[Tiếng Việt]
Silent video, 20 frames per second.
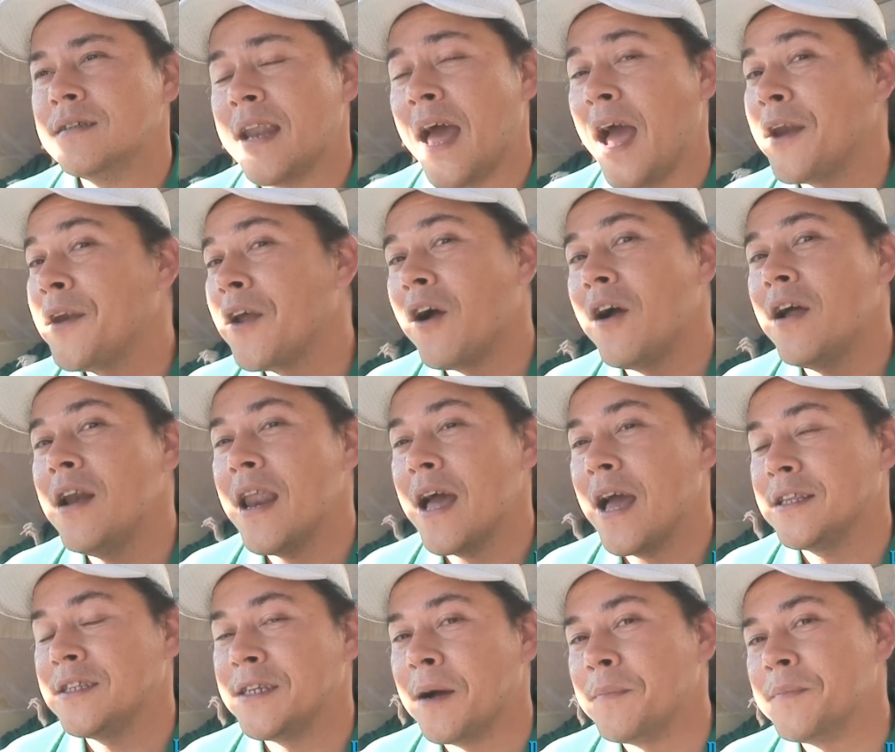đã nói
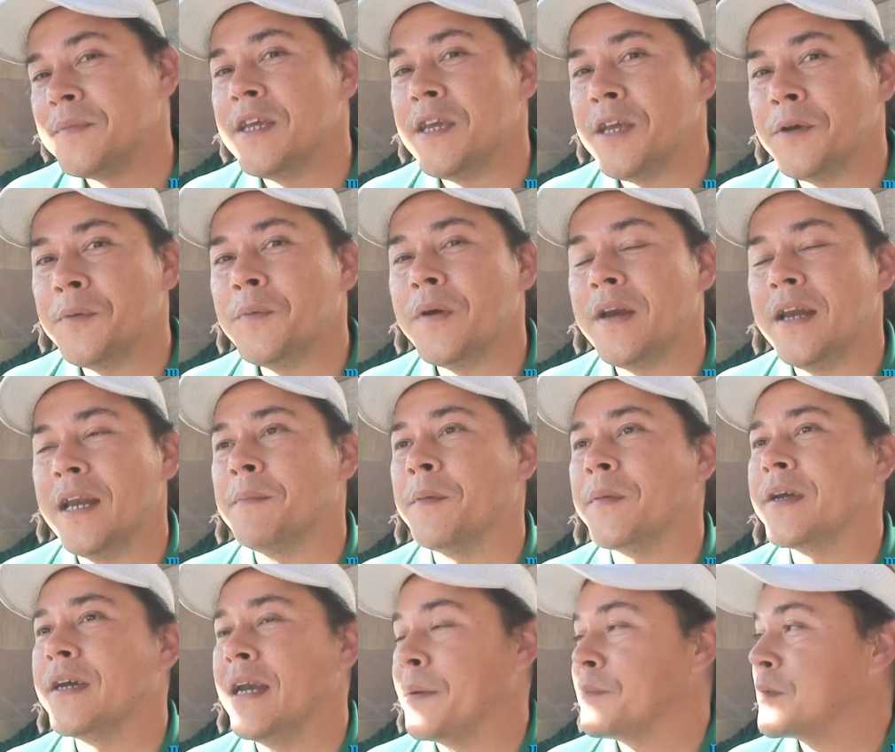là chồng với Yến Quỳnh là một
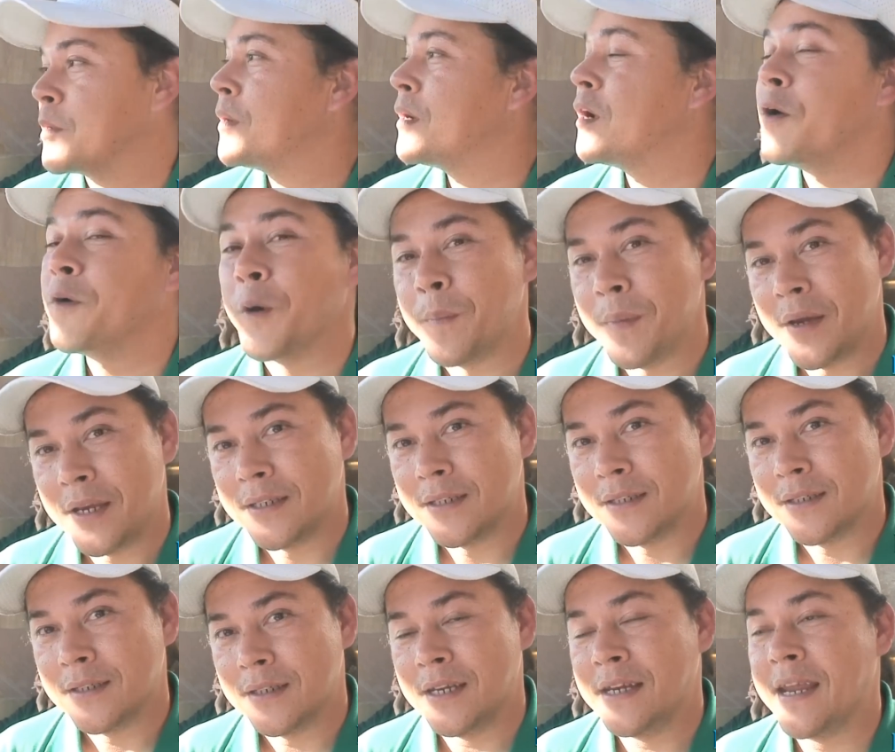người làm trung cư comment
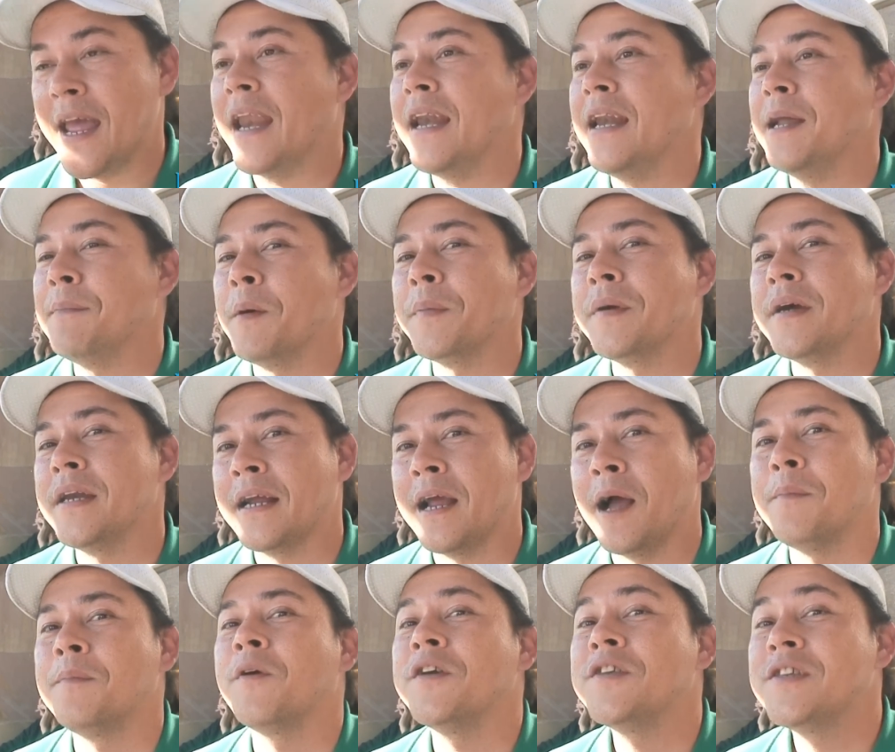thì anh là một người đàn
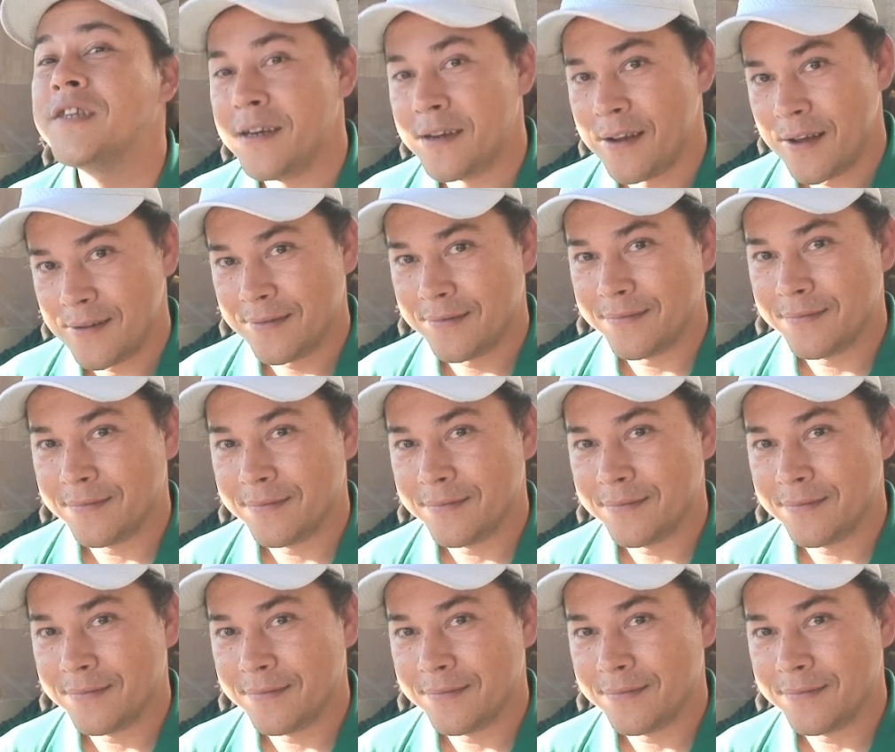ông có trí thức